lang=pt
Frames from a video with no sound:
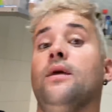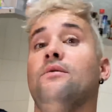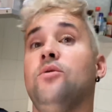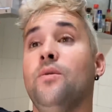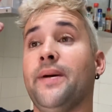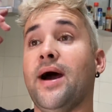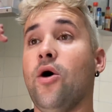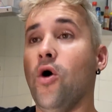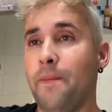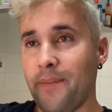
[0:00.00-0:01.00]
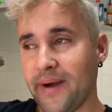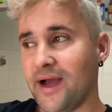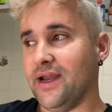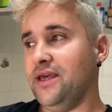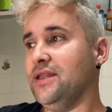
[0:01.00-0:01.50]
vamos comprar roupa pra
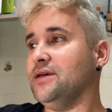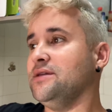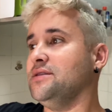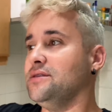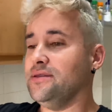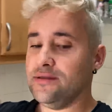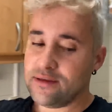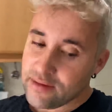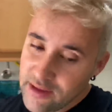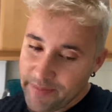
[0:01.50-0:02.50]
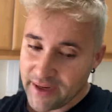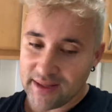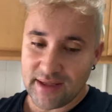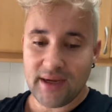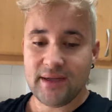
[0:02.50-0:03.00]
Karina e pra
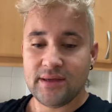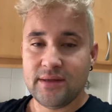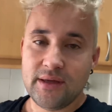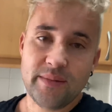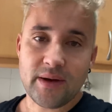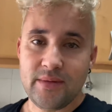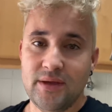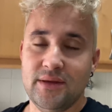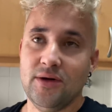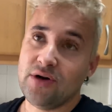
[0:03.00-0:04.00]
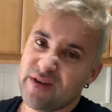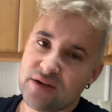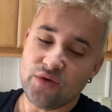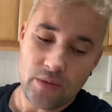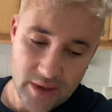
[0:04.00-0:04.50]
Natália e pra mim. Eu, na verdade, vou comprar